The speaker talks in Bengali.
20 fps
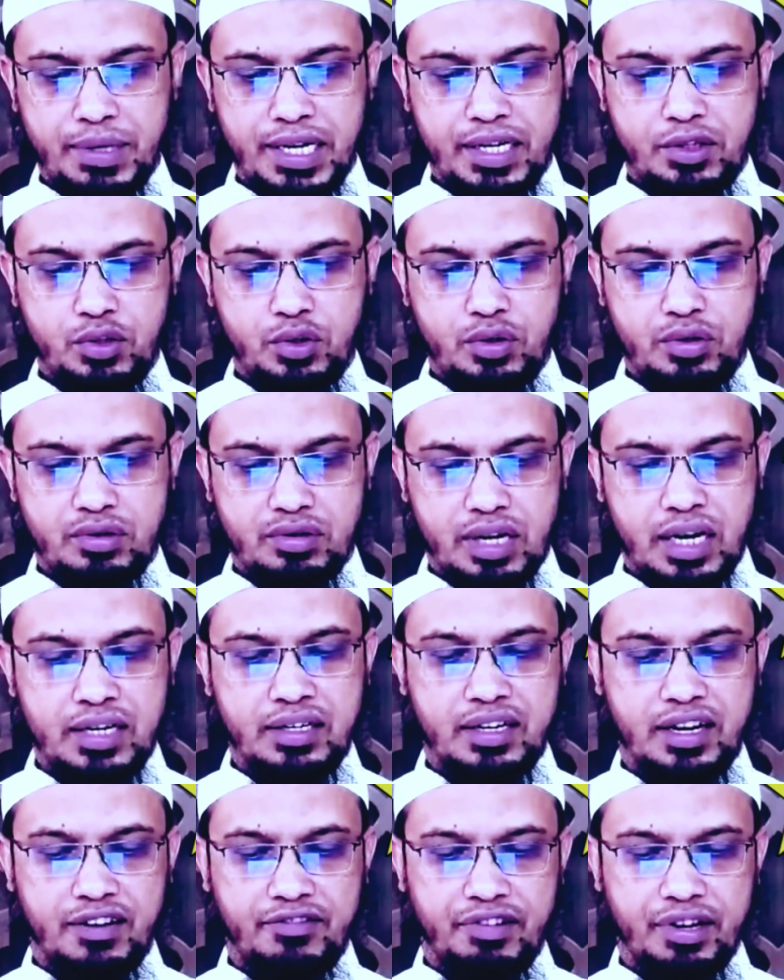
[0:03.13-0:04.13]
আমি একজন
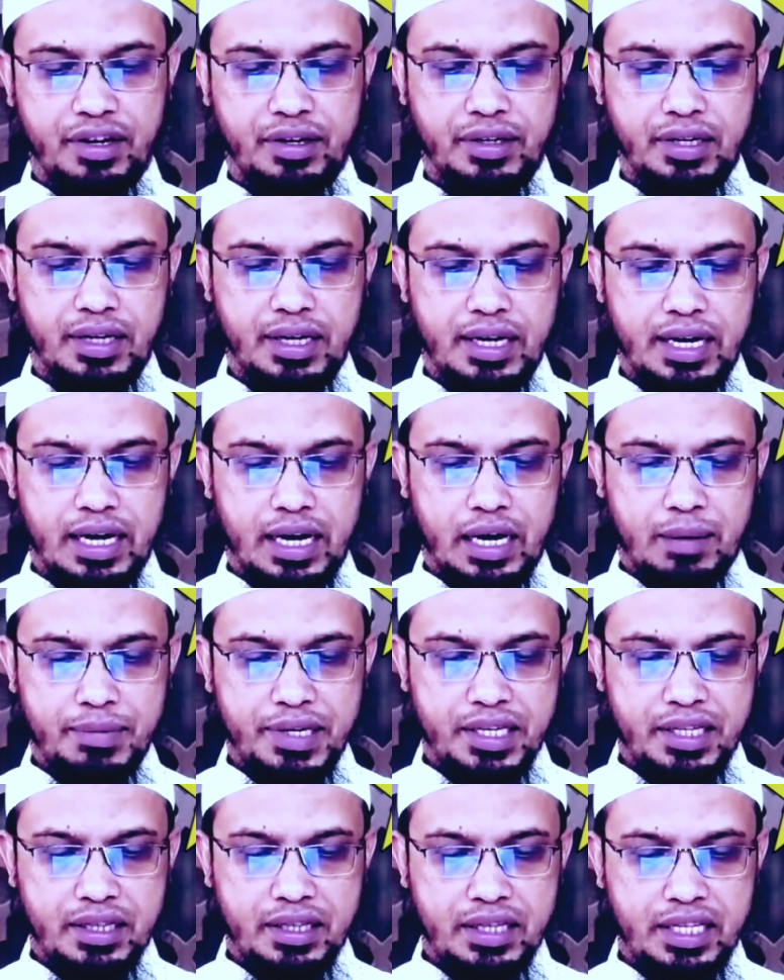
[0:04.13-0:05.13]
ট্রাক ড্রাইভার
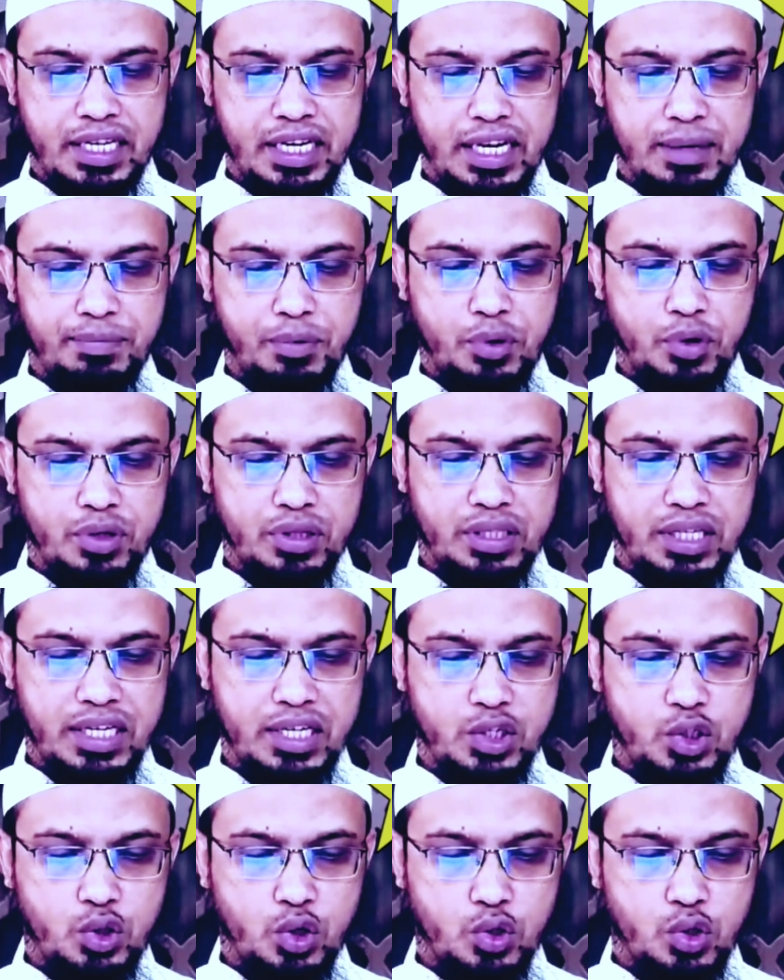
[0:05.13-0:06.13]
আমি দিনের পর
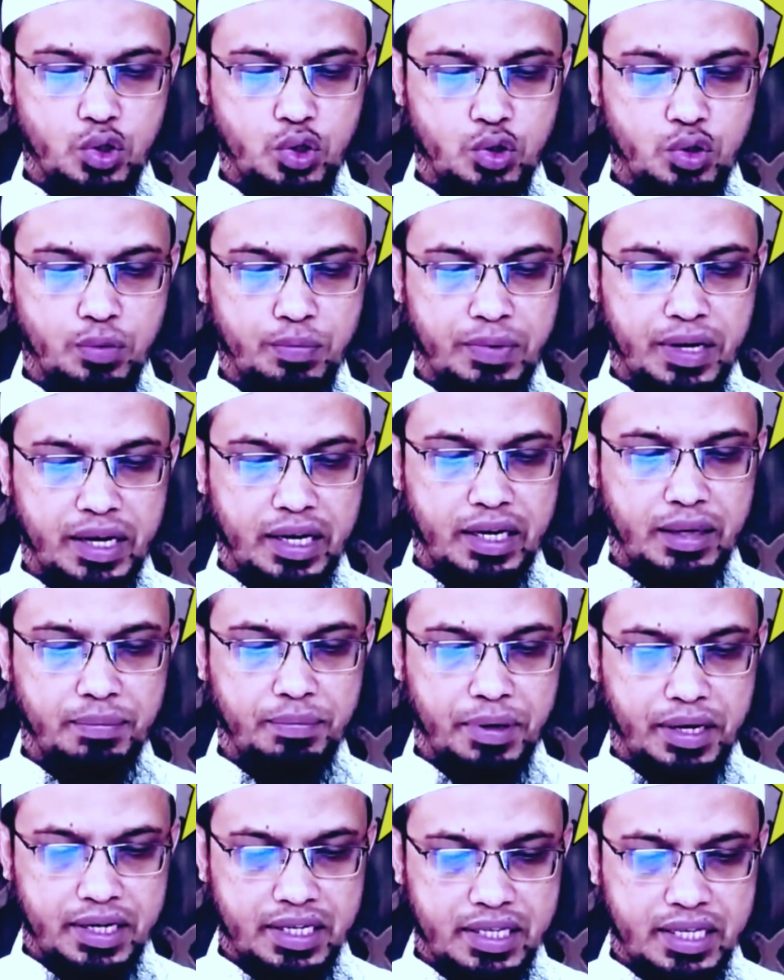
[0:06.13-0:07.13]
দিন শত শত মাইল
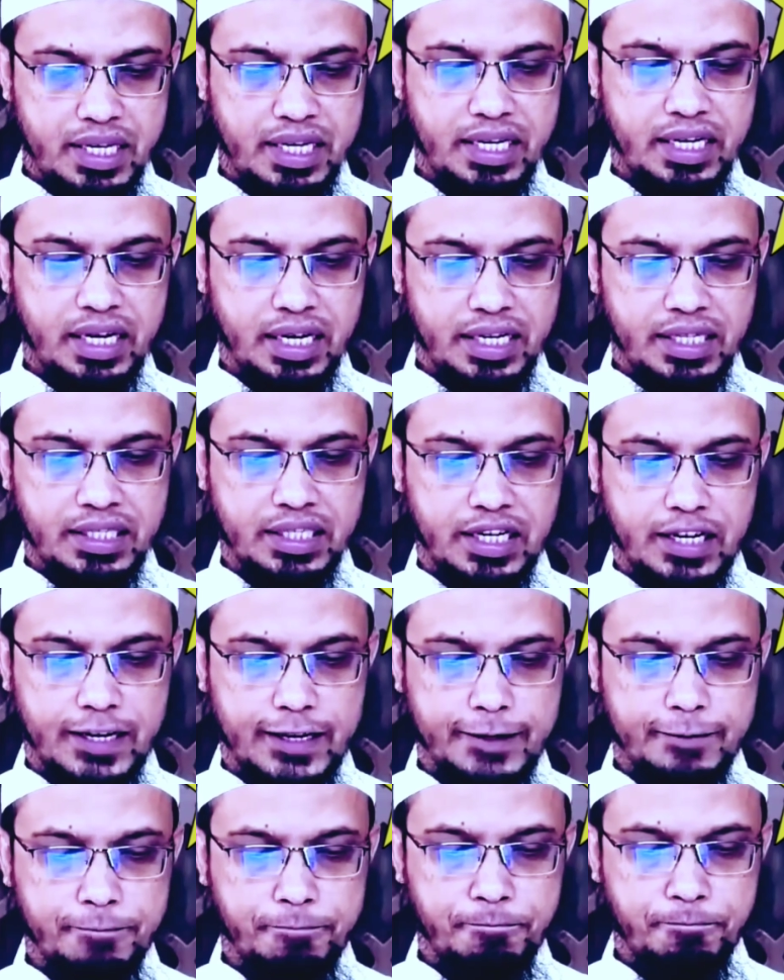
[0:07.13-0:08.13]
পাড়ি দিয়ে গাড়ি
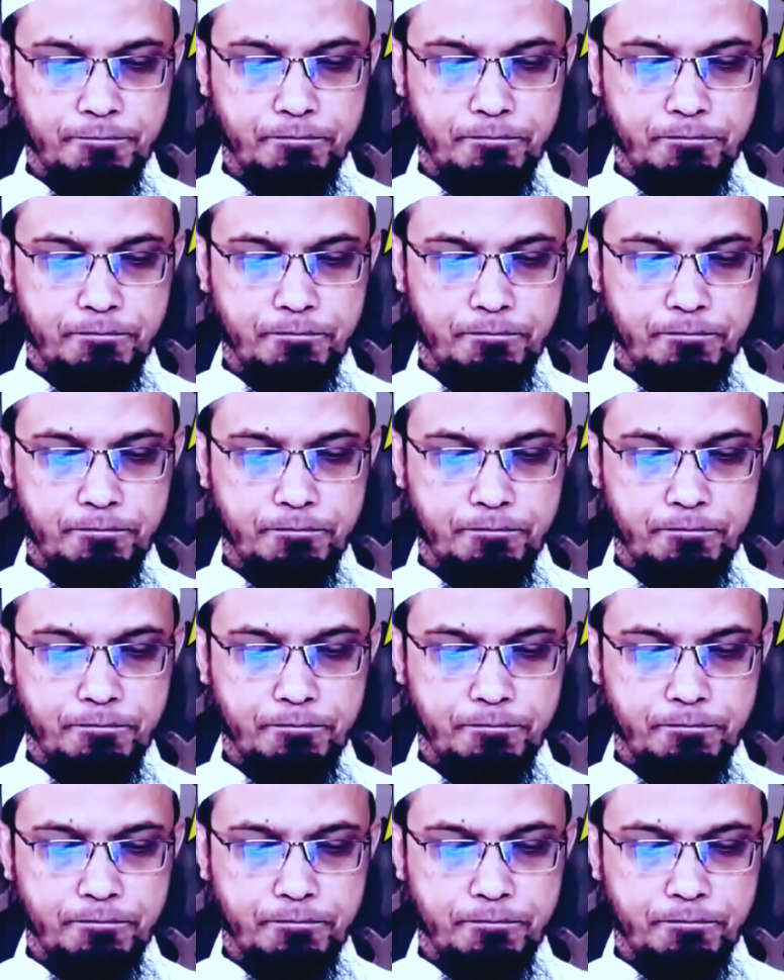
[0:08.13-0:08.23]
চালাই